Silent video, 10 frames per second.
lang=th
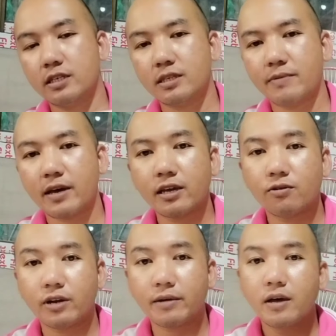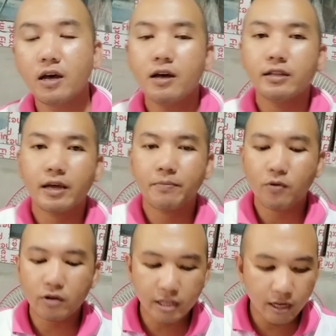25กิโลนะแต่ปก
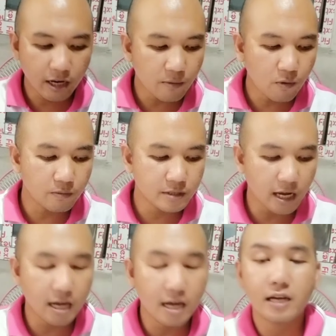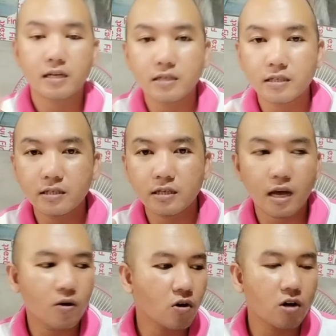ตินะครับผมจะเอา
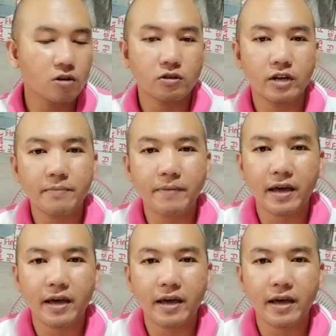กล่องตัวนี้ไป